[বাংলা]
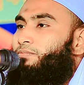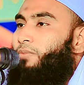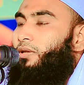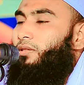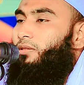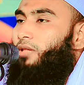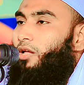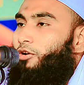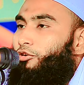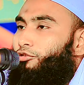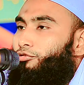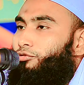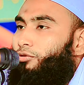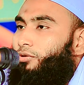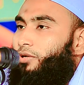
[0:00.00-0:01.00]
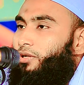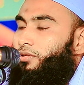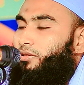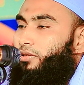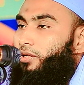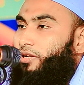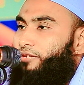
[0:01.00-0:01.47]
বান্দার অন্তরের
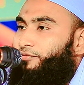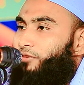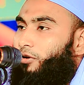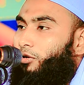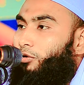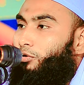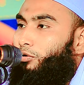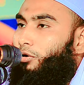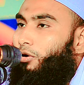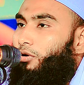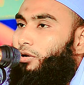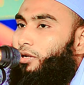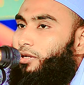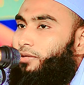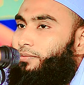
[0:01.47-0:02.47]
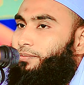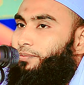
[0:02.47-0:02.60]
দিকে ফলো করে